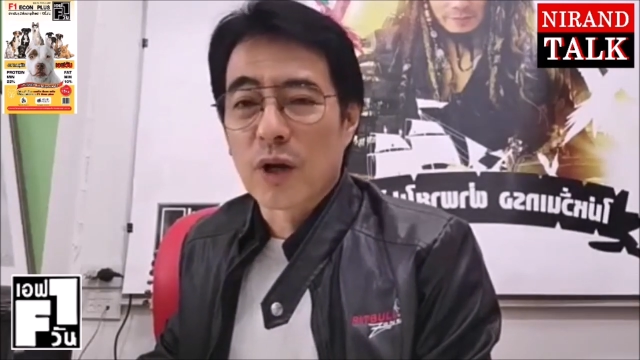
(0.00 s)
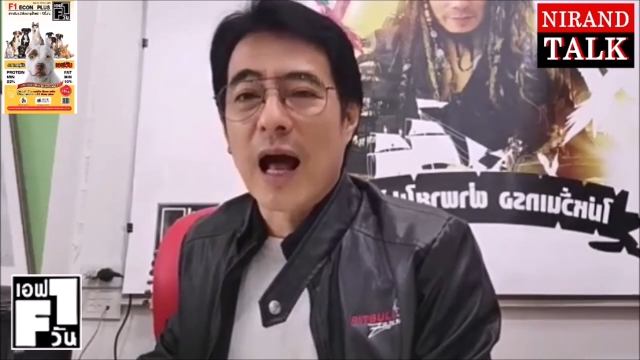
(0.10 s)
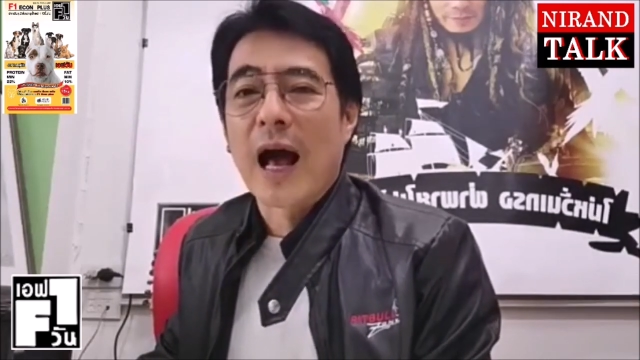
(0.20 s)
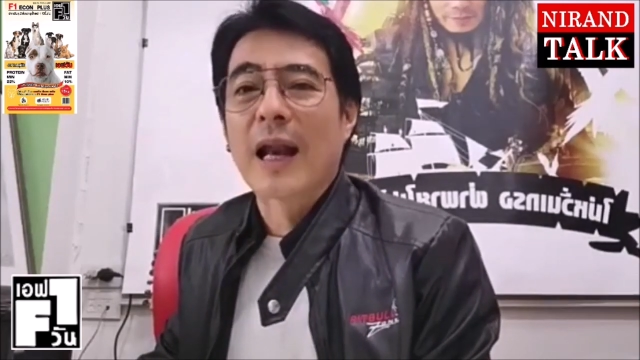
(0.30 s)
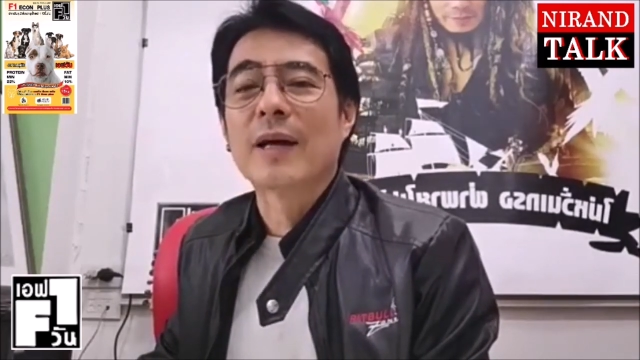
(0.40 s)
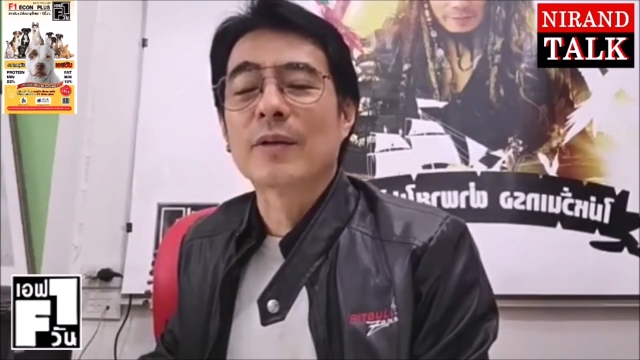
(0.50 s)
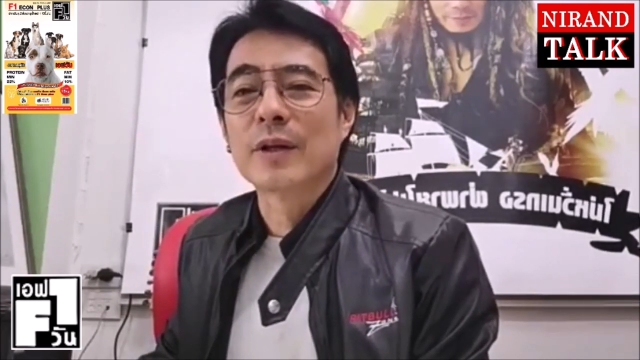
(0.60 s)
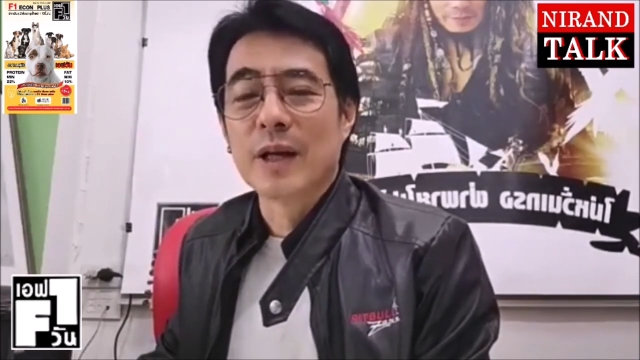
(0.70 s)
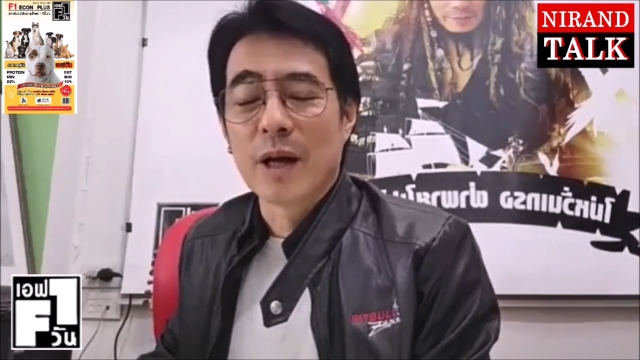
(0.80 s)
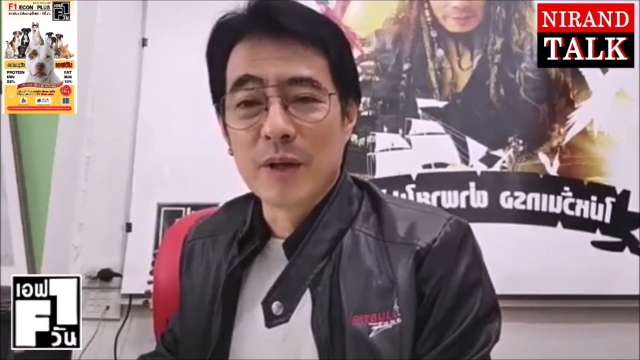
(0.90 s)
รุ่นหลานแล้ววัน
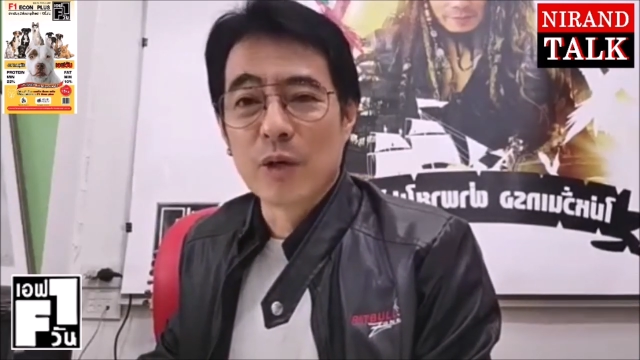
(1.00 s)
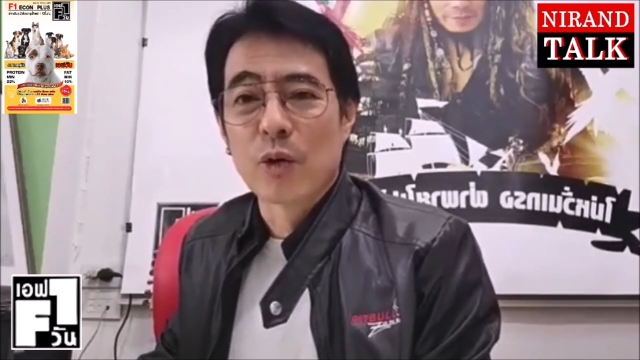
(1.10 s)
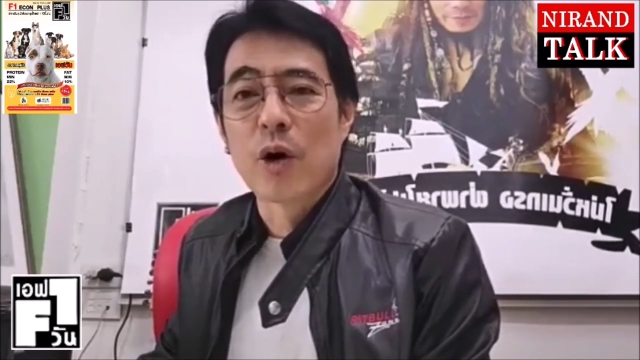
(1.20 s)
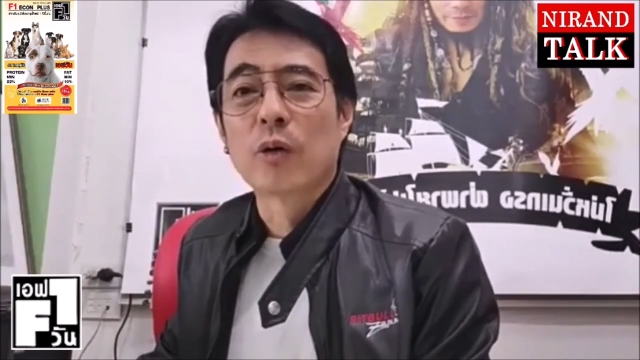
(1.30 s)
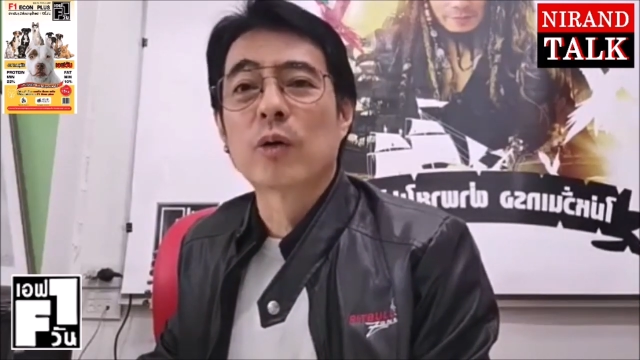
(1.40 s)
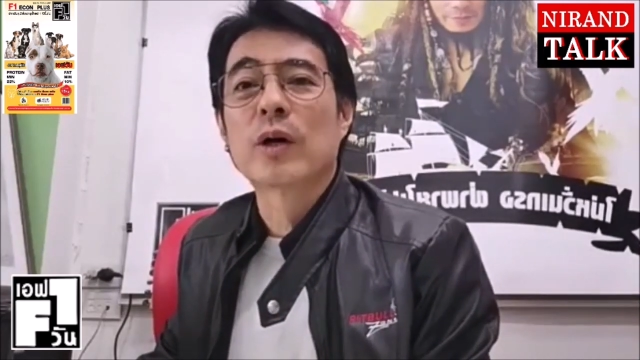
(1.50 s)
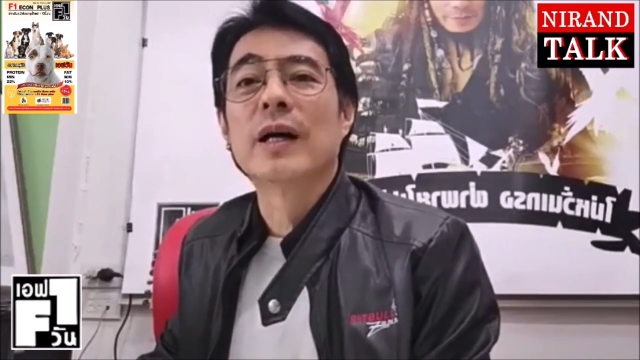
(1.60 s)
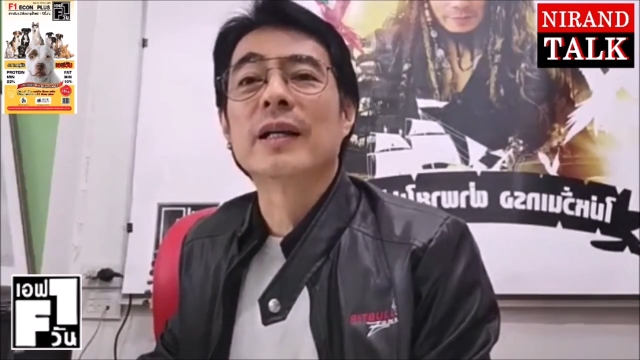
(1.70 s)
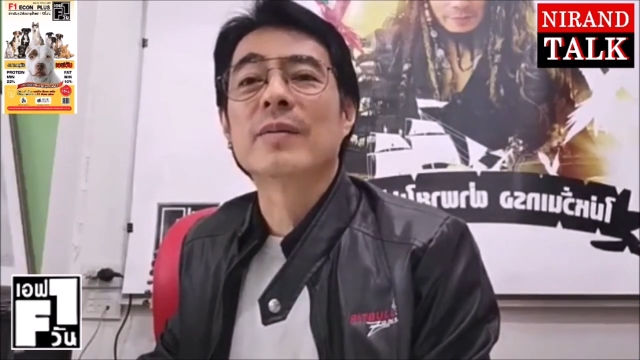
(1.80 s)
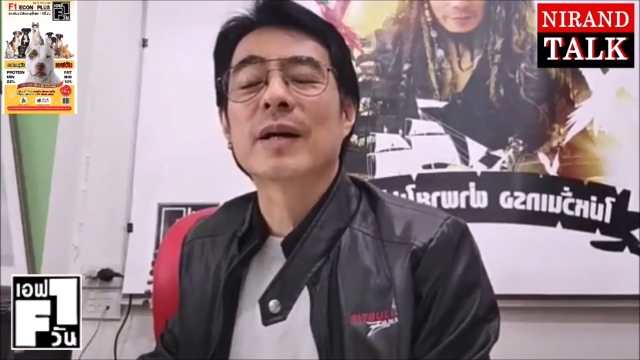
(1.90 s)
นี้เริ่มมีลูกของลูกเข
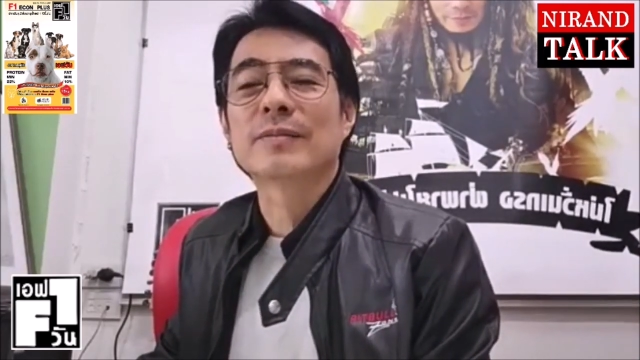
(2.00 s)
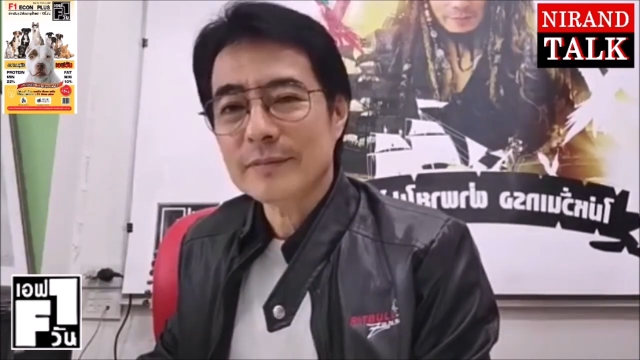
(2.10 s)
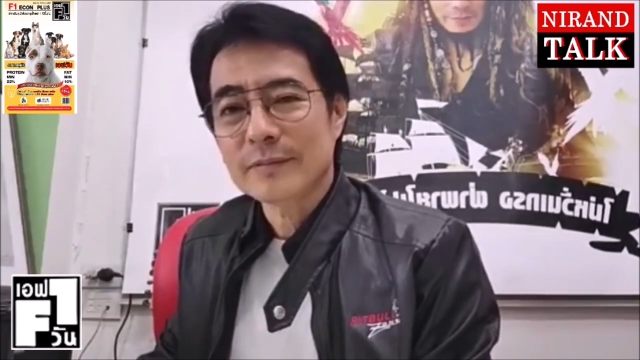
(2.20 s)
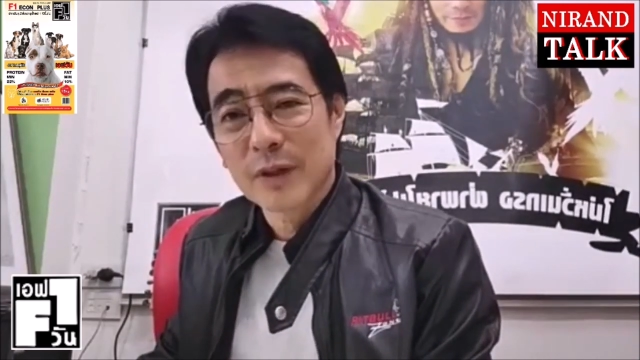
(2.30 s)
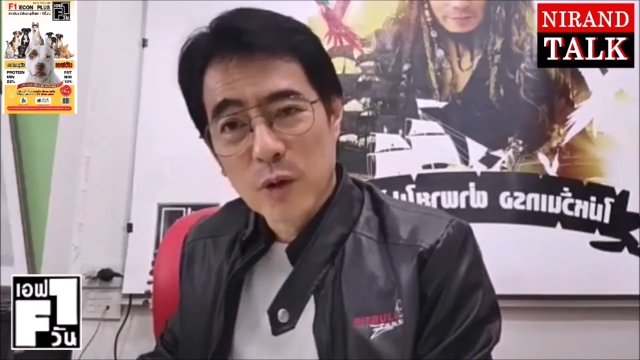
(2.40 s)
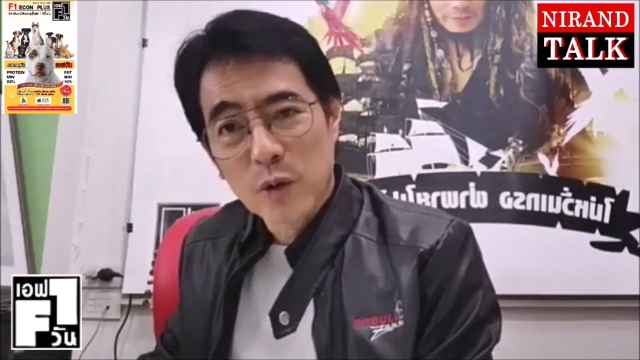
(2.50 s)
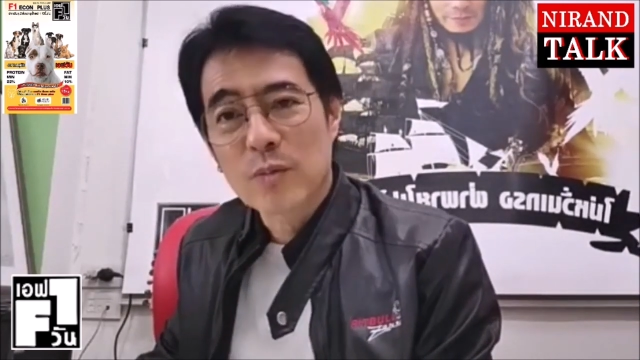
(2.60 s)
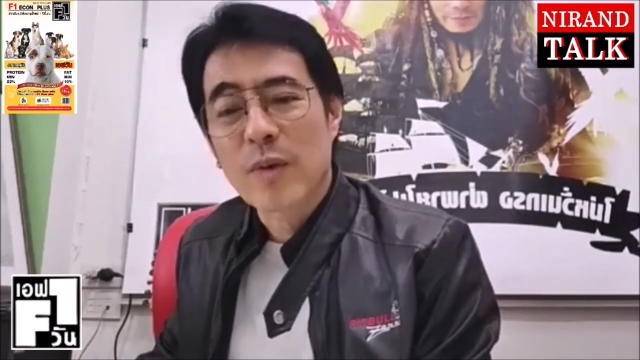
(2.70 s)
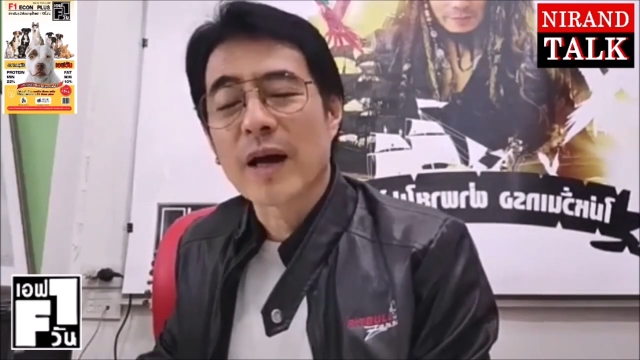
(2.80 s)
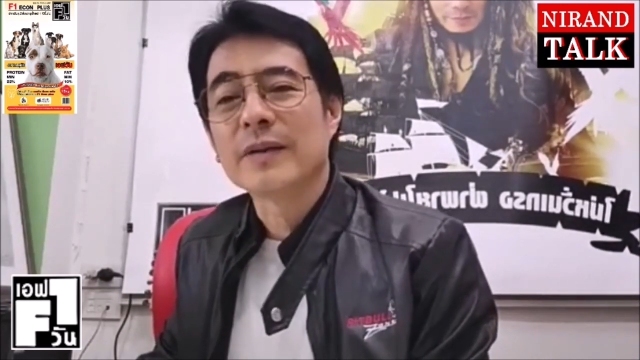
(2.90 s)
ยใช่ไหมครับเป็นคนรุ่น
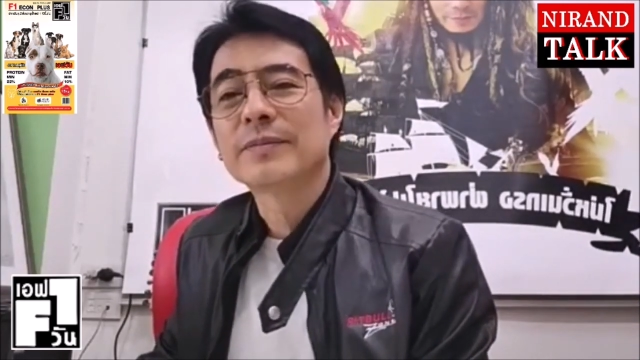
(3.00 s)
ใหม่